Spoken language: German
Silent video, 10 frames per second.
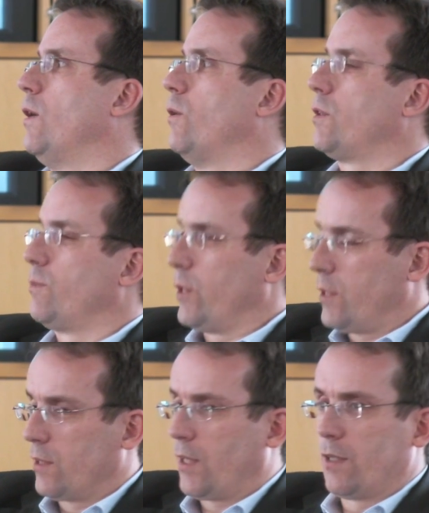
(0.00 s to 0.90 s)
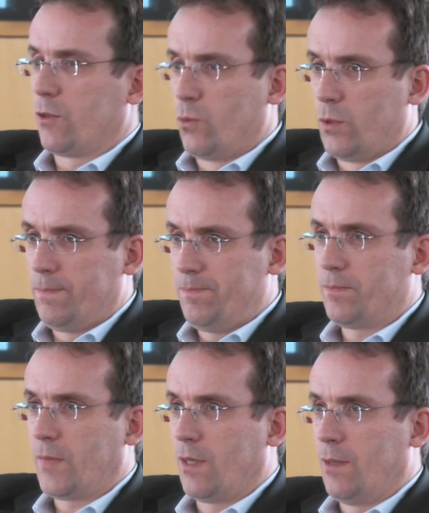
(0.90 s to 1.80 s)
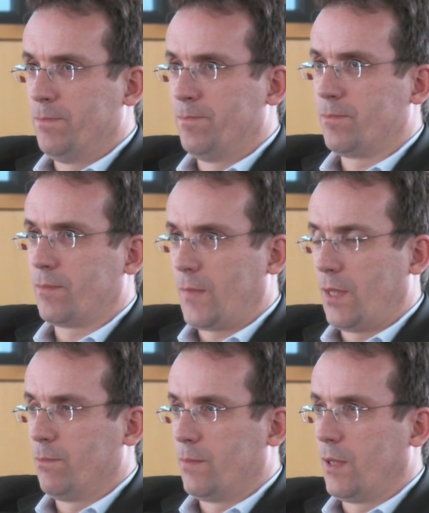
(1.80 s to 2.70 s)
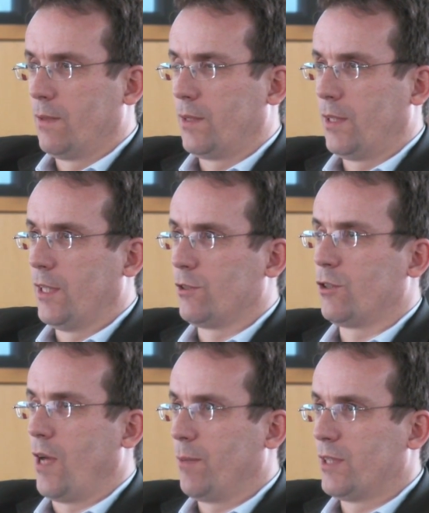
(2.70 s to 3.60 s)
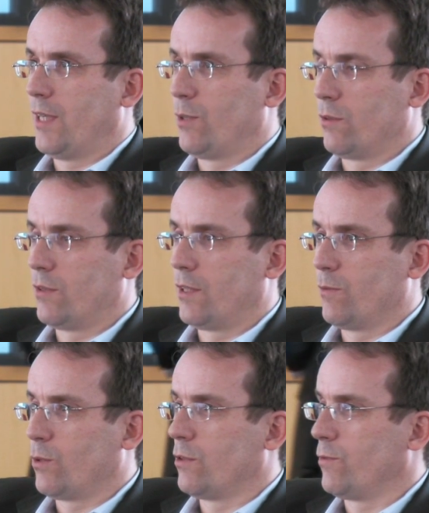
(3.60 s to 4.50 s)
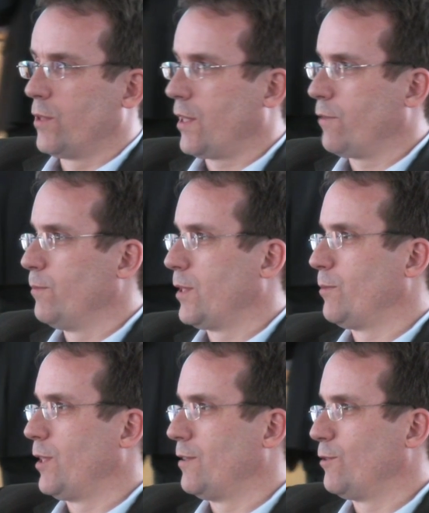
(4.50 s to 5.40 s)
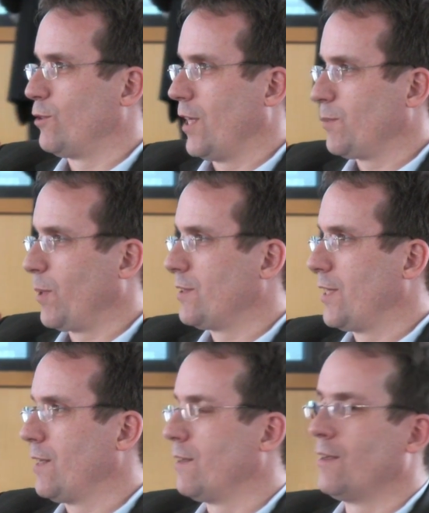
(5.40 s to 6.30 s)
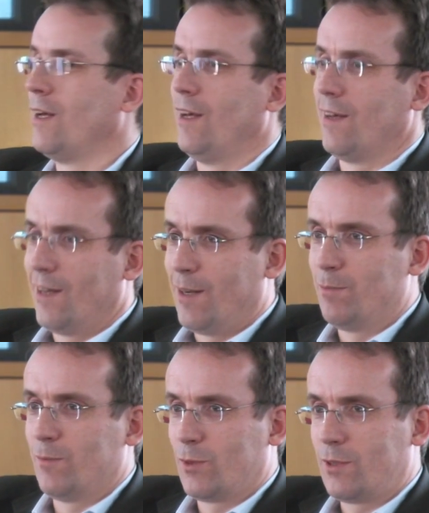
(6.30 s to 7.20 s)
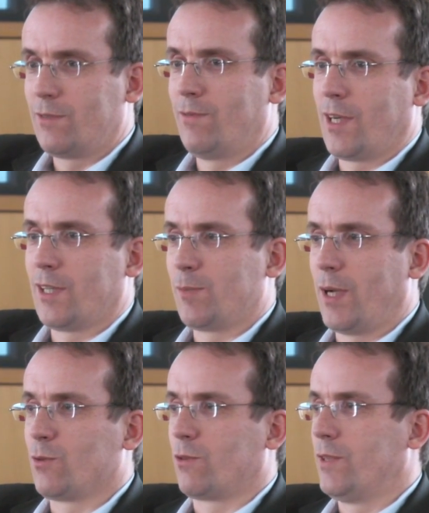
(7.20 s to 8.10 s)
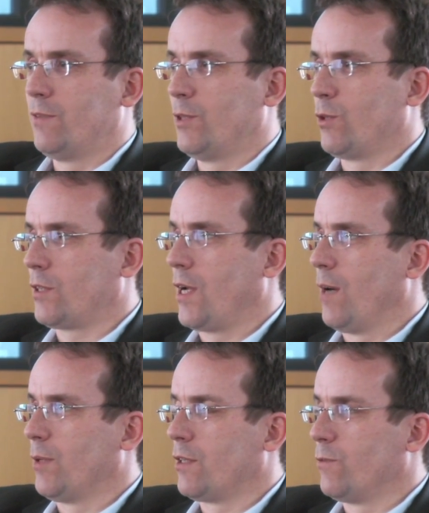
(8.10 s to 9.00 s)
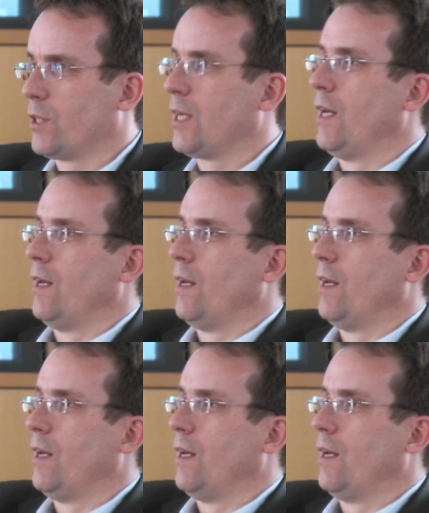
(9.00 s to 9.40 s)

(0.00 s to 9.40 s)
Und ich möchte das gerne tun. Ähm, Im chinesischen Arbeitsethos, ich hatte vor kurzem ein Treffen mit dem chinesischen Staatspräsidenten ähm, und war ganz beeindruckt, wie, wie dort gearbeitet wird.